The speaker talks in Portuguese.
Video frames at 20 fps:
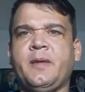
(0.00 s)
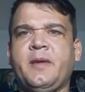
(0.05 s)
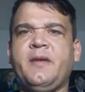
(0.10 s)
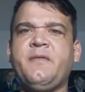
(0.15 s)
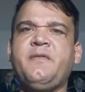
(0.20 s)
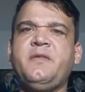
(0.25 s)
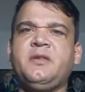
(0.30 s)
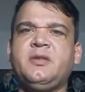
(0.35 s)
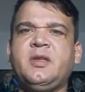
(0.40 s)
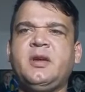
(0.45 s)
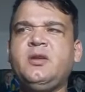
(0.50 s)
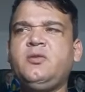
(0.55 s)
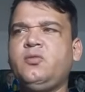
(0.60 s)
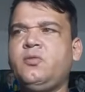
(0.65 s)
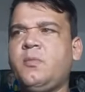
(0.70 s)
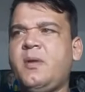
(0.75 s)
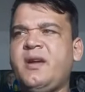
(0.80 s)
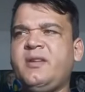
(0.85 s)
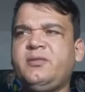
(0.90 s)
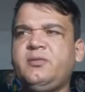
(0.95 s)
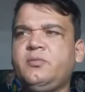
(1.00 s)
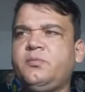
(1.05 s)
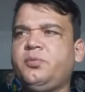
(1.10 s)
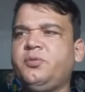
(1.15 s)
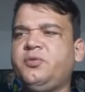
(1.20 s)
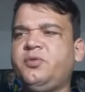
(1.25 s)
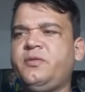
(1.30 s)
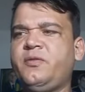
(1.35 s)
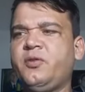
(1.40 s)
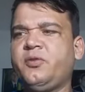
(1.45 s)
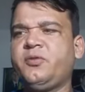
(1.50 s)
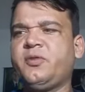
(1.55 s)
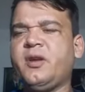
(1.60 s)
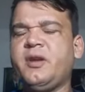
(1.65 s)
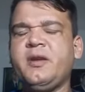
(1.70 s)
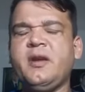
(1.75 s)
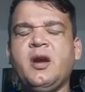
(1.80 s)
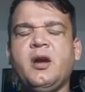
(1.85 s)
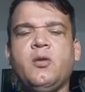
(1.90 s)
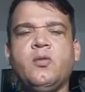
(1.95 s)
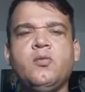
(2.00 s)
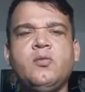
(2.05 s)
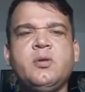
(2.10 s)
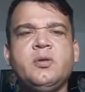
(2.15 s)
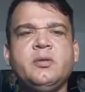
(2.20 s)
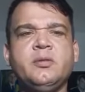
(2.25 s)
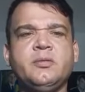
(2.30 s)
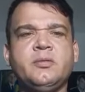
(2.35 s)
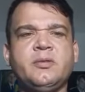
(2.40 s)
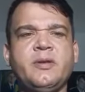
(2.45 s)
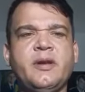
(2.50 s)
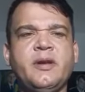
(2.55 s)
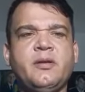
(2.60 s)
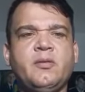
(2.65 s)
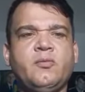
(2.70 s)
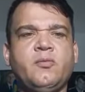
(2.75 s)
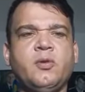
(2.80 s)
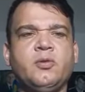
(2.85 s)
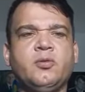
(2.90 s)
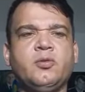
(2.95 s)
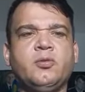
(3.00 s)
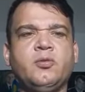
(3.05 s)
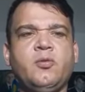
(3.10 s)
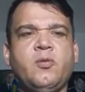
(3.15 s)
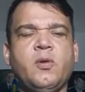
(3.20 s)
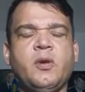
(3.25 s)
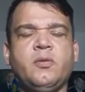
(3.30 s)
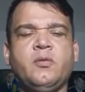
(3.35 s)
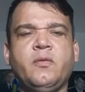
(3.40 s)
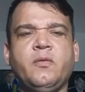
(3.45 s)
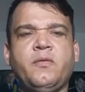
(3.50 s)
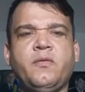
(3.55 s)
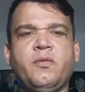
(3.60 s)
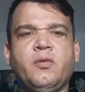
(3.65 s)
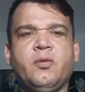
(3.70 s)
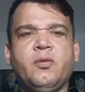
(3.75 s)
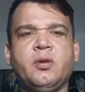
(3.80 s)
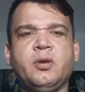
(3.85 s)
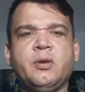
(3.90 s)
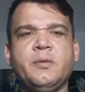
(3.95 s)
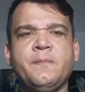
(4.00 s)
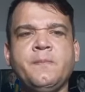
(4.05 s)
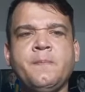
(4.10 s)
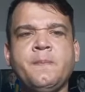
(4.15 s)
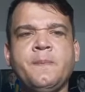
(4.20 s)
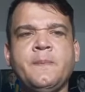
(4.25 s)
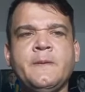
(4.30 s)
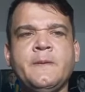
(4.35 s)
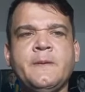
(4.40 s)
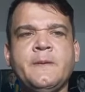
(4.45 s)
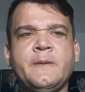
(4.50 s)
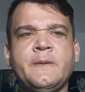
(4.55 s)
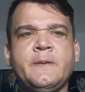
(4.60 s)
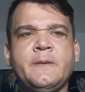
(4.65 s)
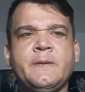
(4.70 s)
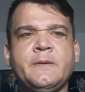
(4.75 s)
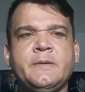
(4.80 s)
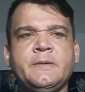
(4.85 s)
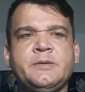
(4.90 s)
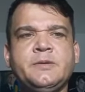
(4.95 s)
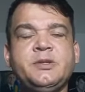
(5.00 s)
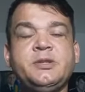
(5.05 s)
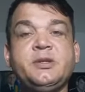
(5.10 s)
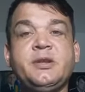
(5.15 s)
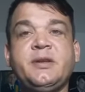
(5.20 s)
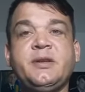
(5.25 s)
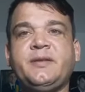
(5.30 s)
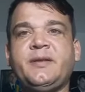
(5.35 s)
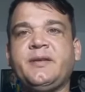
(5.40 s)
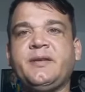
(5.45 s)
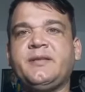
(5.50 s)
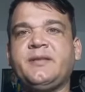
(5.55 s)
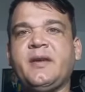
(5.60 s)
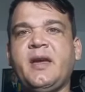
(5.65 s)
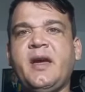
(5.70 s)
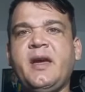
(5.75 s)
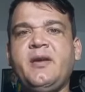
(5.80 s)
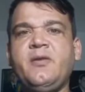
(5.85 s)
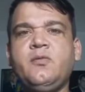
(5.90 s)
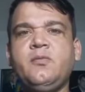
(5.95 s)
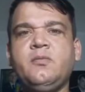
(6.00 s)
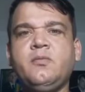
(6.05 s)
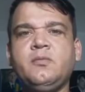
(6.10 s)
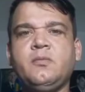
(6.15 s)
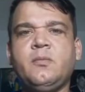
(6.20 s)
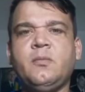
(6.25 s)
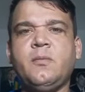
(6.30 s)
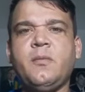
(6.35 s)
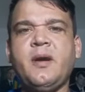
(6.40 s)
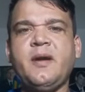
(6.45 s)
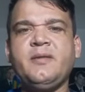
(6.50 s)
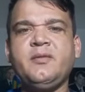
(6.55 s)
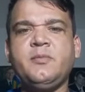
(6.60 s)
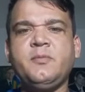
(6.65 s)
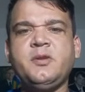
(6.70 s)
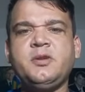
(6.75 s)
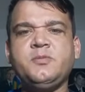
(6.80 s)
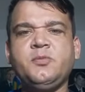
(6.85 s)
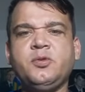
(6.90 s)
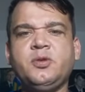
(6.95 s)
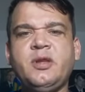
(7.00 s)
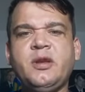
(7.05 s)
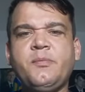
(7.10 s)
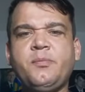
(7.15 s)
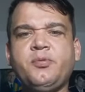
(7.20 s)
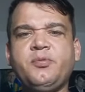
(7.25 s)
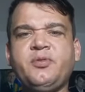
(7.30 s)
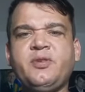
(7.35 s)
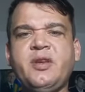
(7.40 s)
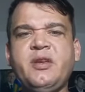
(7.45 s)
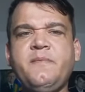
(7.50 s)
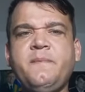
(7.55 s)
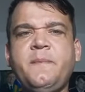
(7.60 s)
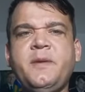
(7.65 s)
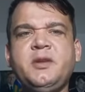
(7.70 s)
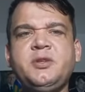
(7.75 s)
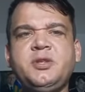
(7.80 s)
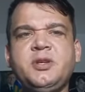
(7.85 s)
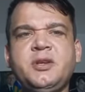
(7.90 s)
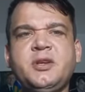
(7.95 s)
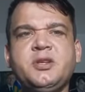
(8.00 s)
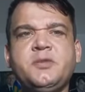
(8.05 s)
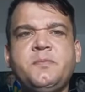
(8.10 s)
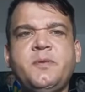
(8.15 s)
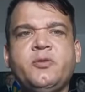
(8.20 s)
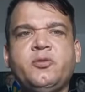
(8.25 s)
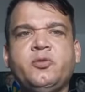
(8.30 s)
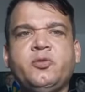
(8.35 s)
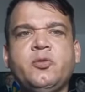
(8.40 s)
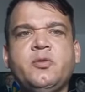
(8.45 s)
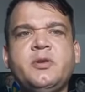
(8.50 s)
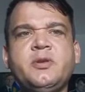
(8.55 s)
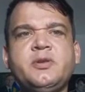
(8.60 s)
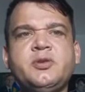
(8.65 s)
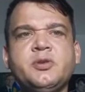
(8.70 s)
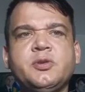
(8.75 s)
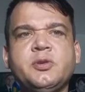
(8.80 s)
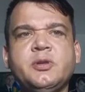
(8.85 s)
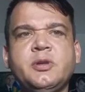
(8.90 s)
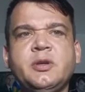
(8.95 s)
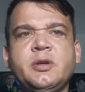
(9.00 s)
evitando o máximo possível sair à rua, né? quando, quando for desnecessário, mas ao mesmo tempo sem impedir que as pessoas